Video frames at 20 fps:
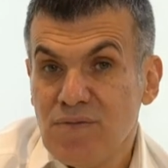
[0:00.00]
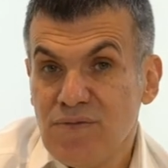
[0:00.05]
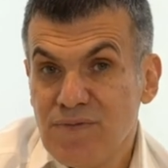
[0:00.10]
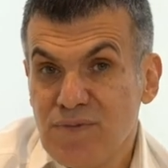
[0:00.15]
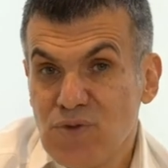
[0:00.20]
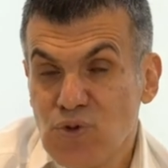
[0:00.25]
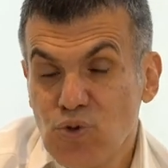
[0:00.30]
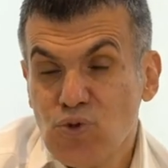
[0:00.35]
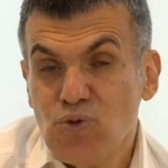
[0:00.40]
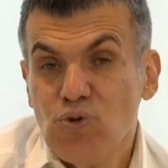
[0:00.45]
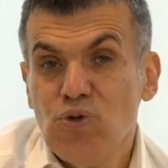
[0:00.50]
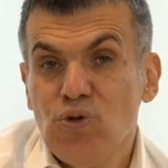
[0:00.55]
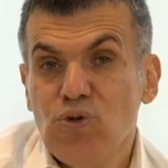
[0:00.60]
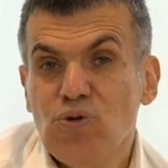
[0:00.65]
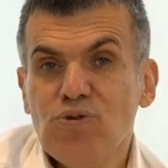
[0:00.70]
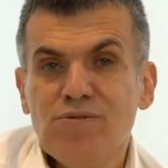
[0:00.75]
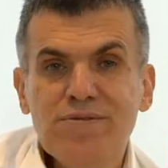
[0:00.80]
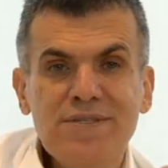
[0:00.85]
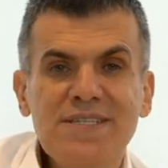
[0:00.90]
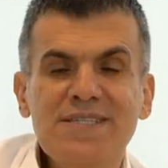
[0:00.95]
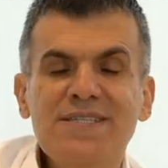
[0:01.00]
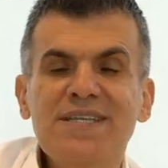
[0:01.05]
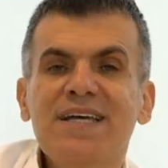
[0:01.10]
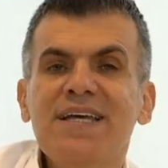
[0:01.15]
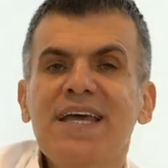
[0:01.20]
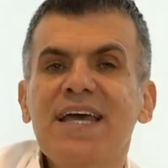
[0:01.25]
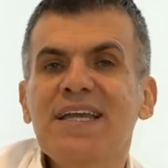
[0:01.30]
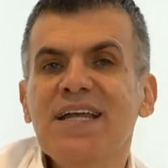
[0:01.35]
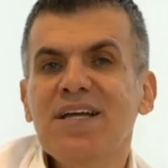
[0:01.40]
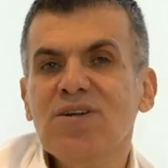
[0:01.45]
Şunu size
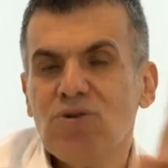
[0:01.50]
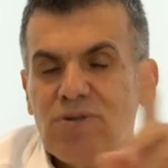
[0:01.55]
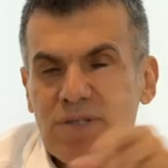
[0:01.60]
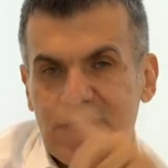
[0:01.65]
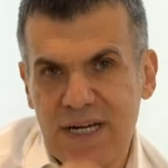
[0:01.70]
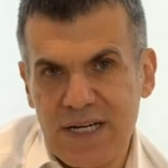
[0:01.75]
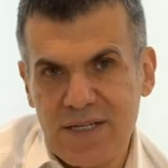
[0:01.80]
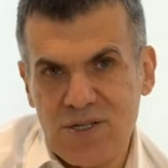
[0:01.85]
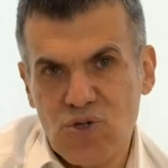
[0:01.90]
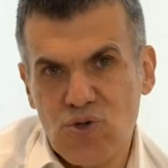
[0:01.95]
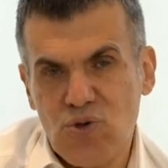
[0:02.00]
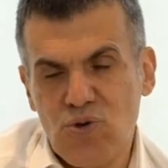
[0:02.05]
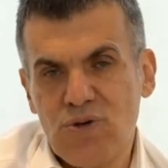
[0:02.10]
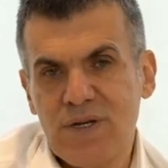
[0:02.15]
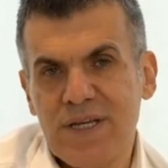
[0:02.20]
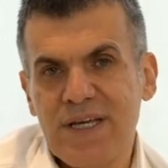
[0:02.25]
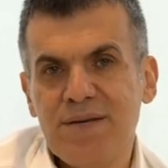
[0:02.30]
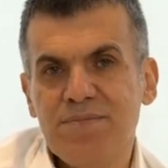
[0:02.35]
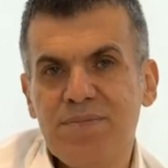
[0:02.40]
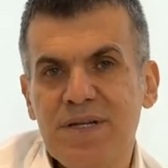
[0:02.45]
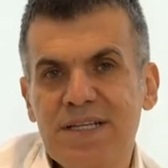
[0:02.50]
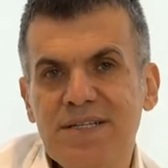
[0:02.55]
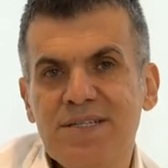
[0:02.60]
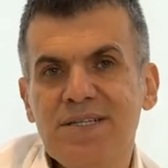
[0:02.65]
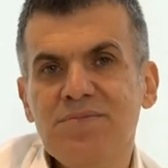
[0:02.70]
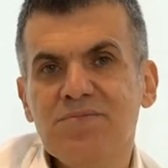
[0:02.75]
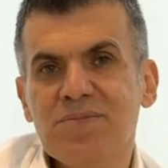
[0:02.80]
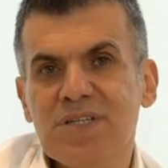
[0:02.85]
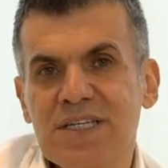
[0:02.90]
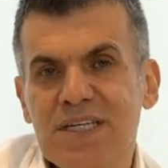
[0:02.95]
genel olarak
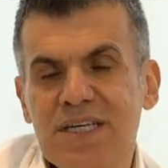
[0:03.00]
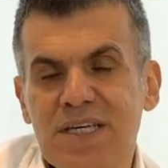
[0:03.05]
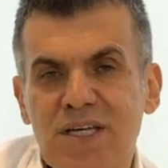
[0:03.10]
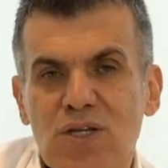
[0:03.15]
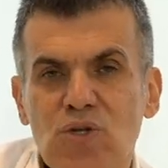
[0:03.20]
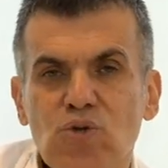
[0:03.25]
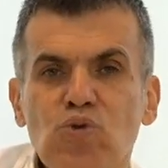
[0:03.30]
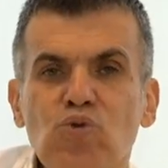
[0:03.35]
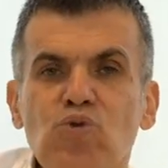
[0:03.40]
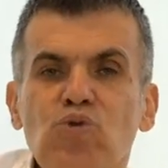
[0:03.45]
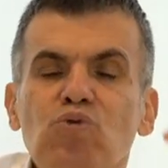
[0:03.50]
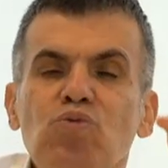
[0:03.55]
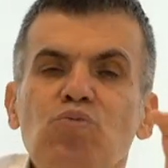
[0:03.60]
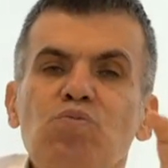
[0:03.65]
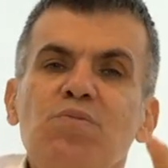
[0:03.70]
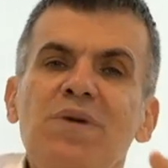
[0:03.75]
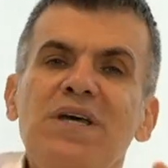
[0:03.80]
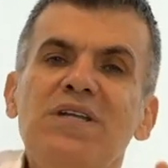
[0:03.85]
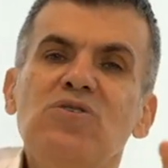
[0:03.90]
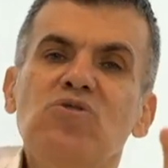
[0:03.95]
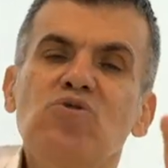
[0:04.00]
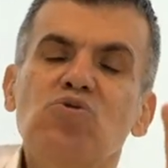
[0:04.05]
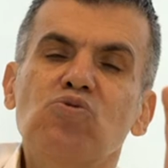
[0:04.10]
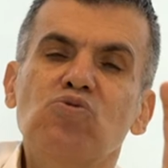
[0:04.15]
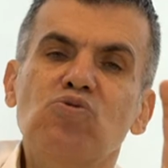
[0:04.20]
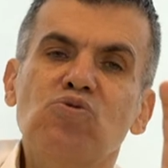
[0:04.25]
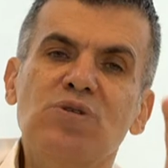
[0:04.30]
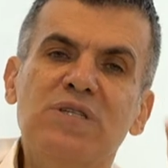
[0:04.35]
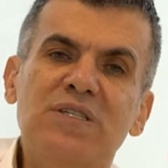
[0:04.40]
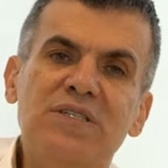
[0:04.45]
söyleyebilirim ki tüm
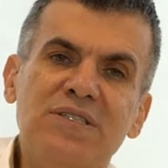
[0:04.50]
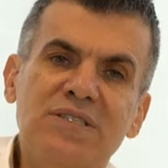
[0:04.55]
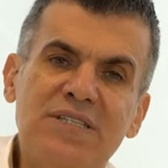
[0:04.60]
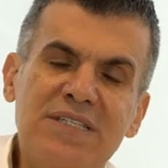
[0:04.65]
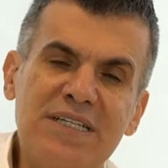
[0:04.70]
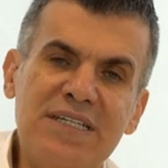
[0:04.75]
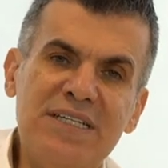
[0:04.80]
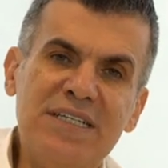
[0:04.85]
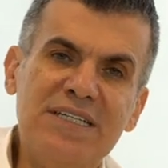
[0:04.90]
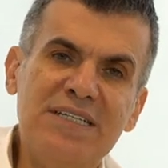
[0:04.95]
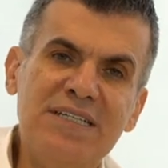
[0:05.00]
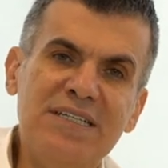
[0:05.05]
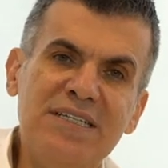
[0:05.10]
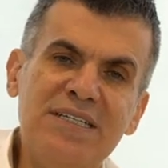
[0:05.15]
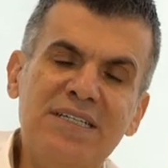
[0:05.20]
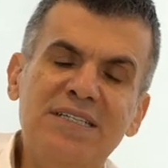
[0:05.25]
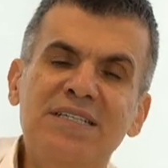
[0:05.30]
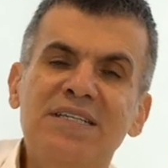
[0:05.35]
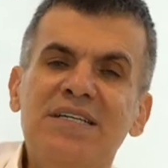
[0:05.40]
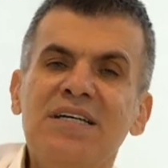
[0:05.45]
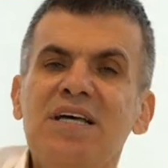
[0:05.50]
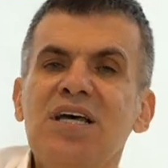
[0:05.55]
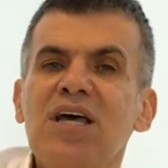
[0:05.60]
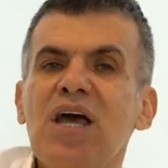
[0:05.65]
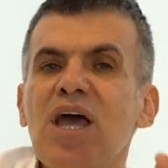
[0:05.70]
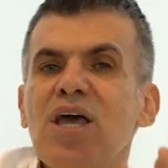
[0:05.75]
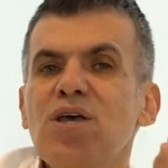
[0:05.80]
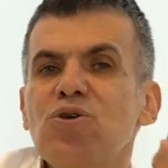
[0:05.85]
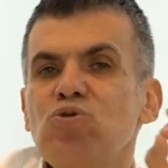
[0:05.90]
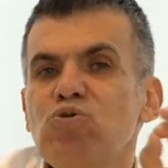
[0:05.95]
menisküs yırtıklarının
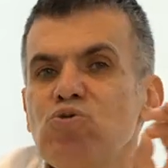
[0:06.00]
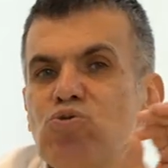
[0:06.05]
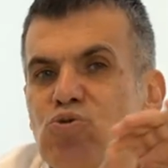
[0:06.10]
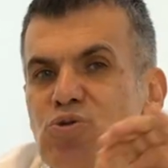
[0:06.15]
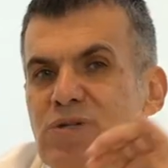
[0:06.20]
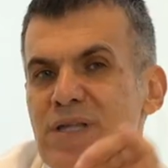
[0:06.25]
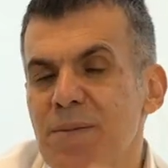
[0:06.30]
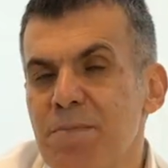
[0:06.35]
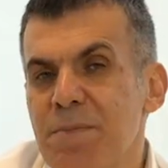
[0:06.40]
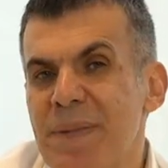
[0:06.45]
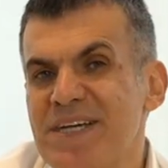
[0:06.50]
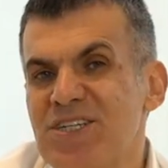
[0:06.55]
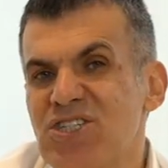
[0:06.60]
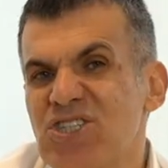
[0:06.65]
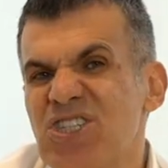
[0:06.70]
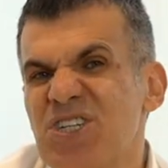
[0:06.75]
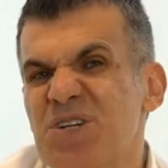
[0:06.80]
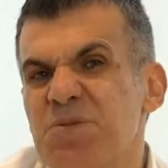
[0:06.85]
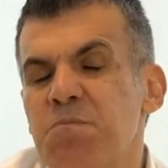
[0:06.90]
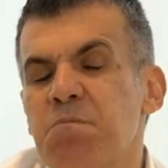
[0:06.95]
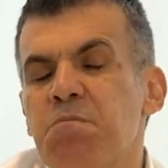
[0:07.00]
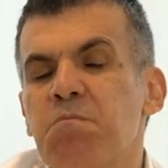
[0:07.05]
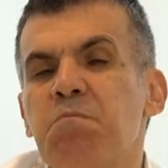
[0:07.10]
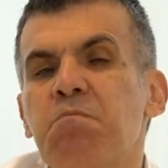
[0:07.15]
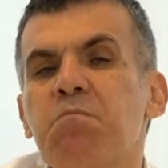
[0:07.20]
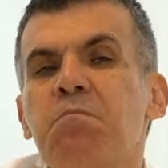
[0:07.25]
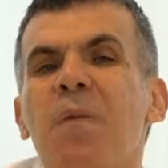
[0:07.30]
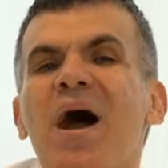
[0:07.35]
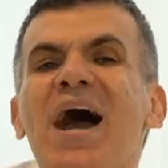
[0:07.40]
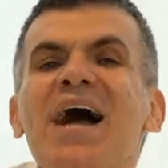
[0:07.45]
%5'i
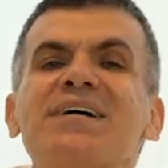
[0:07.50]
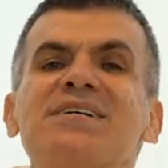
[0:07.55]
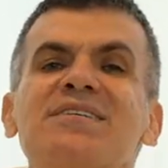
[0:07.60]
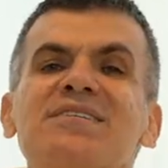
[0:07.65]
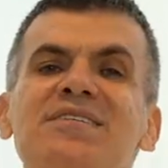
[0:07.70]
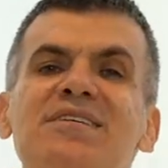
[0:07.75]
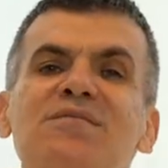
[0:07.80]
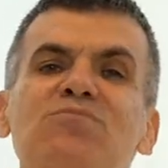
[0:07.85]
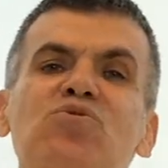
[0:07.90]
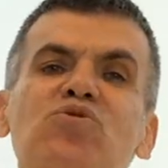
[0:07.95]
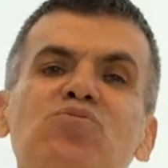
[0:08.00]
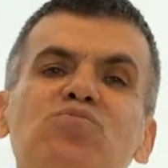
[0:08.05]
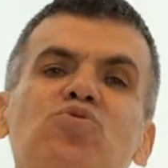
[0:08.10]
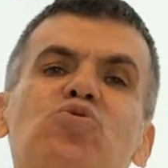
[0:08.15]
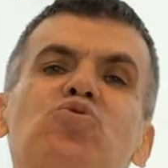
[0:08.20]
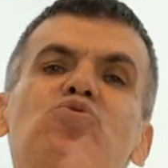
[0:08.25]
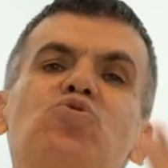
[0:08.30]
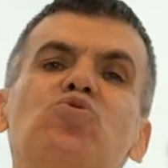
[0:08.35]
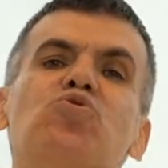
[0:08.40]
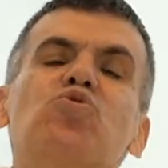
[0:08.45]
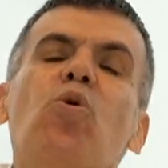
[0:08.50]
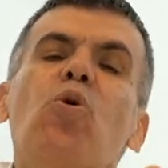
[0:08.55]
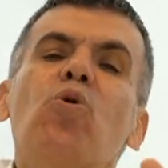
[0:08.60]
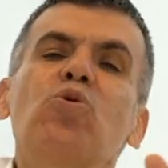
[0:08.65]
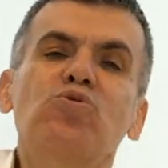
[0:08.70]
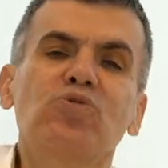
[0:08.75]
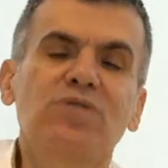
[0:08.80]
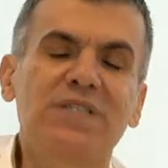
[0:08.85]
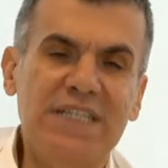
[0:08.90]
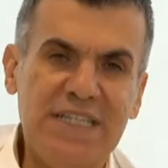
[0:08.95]
maksimum
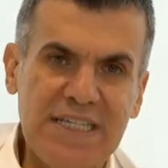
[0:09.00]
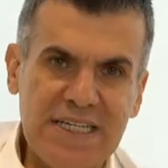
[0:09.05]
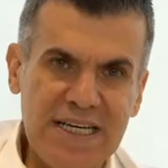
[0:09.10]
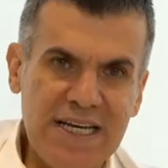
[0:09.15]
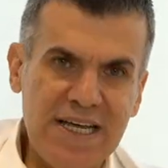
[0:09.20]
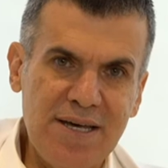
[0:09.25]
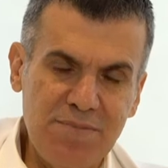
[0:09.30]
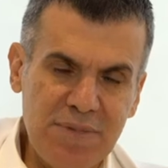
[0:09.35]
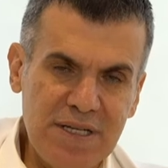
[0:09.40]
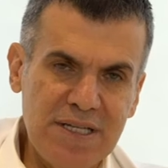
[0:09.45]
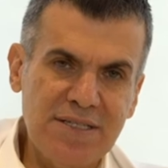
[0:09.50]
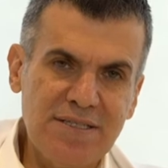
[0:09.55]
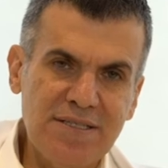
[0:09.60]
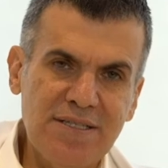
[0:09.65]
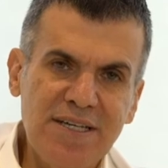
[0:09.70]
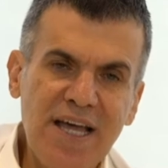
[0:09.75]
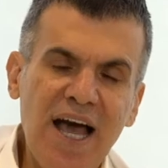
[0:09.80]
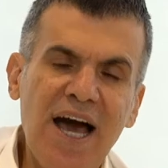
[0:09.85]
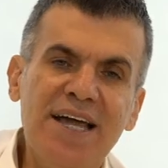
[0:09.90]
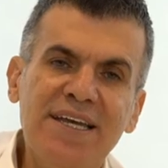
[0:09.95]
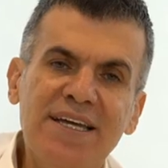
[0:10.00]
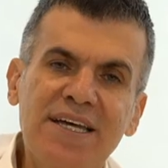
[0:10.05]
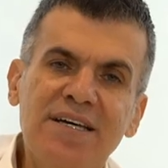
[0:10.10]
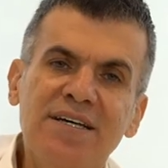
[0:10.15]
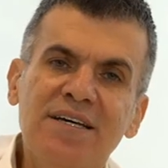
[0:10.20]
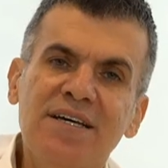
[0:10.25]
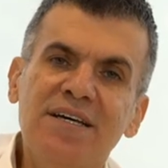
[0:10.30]
%10'u dikilebilir. Yani